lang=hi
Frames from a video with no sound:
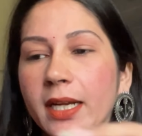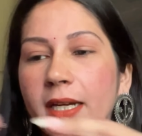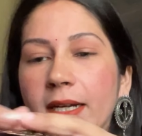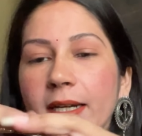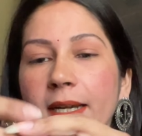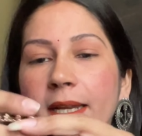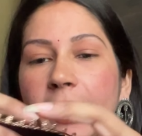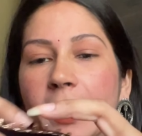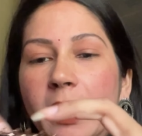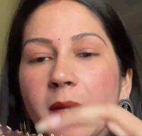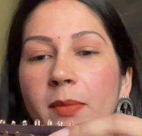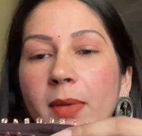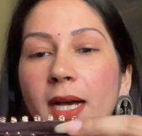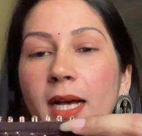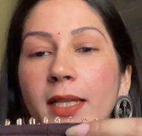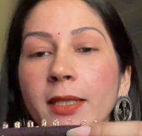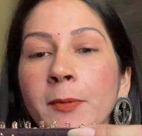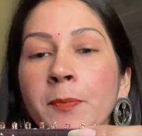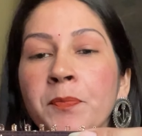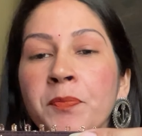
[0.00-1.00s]
करने के
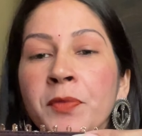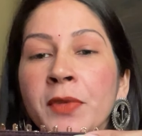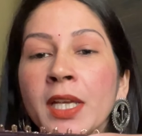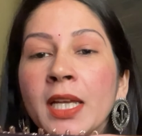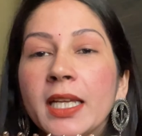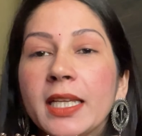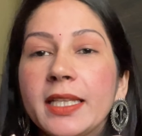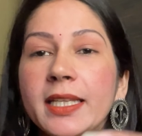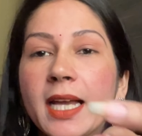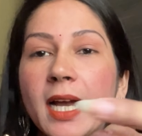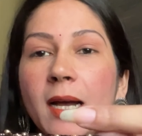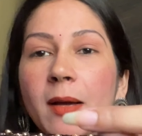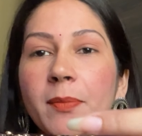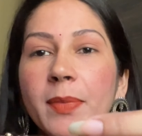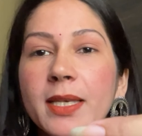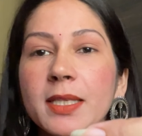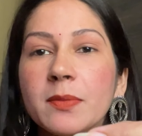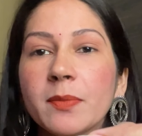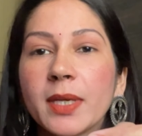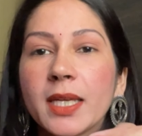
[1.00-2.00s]
बाद यहाँ पे
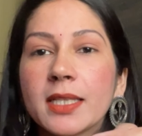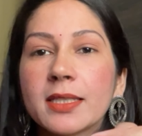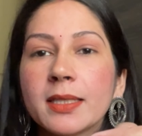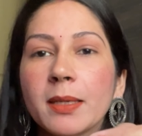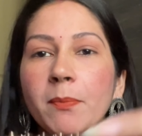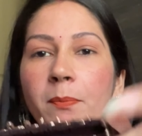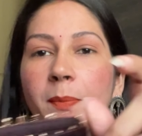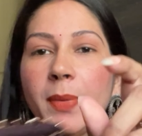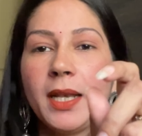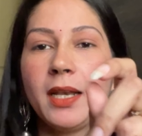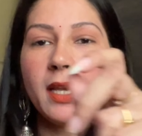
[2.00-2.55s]
इसमें ये सिंपल